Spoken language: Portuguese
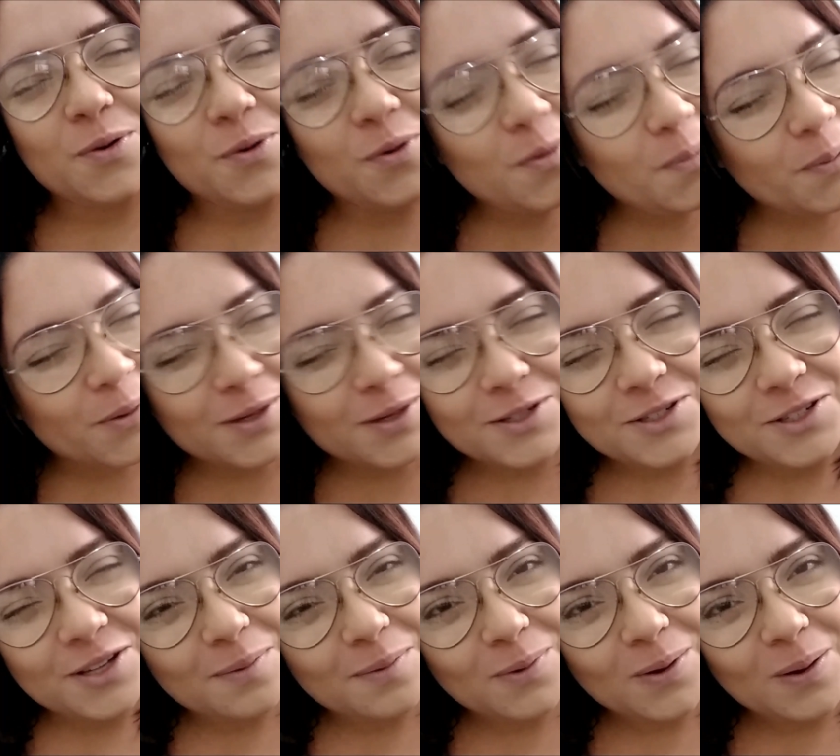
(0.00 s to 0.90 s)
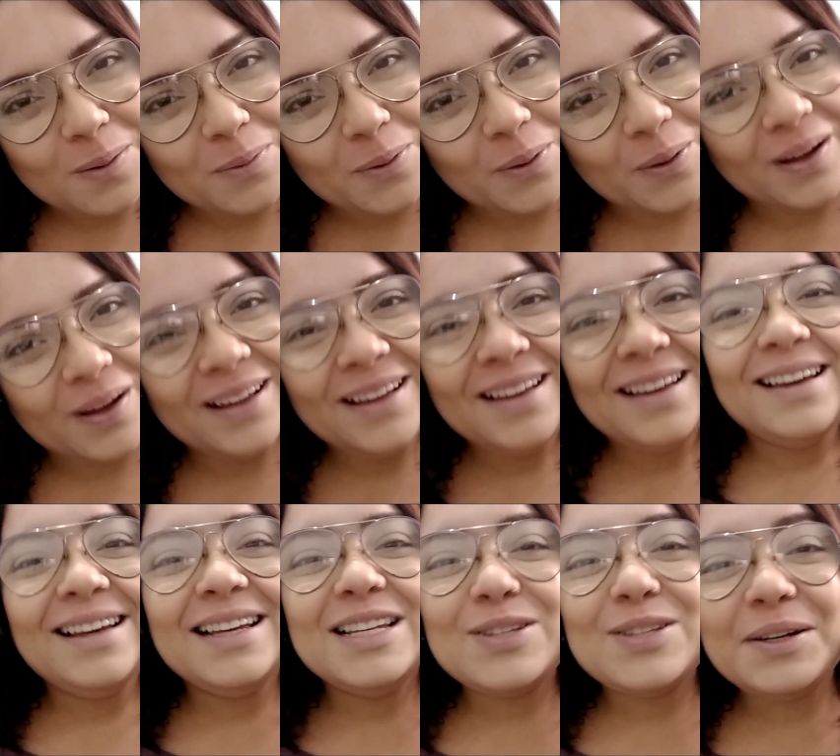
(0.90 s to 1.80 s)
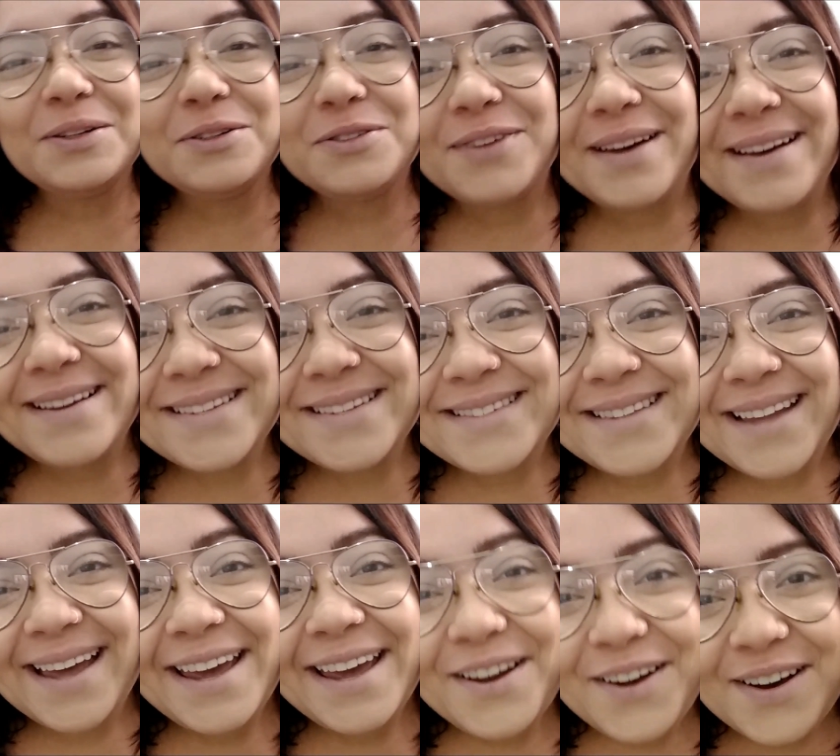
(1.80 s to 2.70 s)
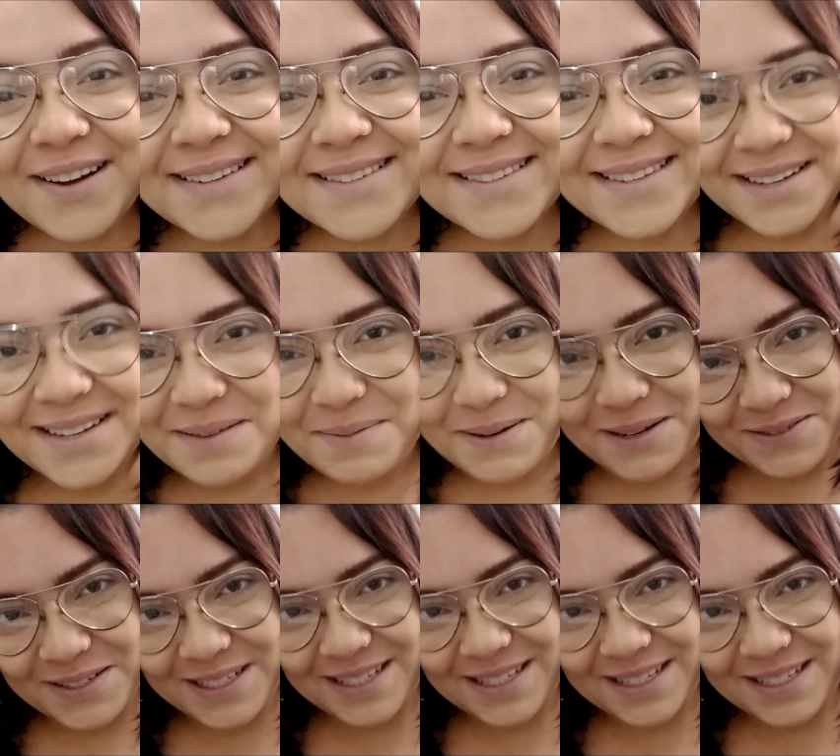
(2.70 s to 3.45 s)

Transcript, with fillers: Um por dia, meu amor? Você não faz nem cosquinha pra